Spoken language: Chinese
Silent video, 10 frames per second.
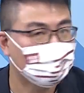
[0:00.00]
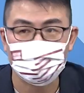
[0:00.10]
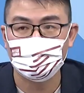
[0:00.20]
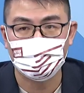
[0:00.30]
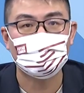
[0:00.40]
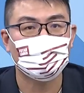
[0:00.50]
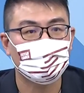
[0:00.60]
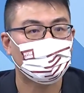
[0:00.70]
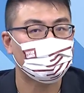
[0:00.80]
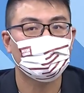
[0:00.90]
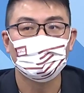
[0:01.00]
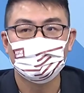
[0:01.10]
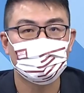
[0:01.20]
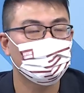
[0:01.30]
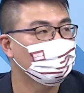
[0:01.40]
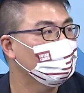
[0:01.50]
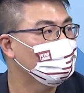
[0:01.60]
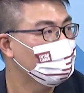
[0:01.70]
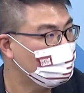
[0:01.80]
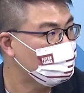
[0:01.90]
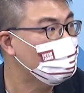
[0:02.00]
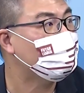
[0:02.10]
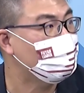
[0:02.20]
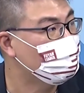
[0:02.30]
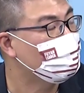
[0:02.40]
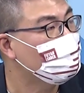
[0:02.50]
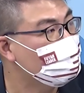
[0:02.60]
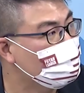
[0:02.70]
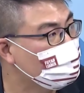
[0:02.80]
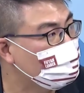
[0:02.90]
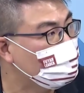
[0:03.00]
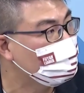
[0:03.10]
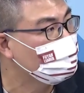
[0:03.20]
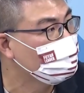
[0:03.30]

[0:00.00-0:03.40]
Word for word: 到时候如果你真的发现里面有问题，你、你敢不验收吗？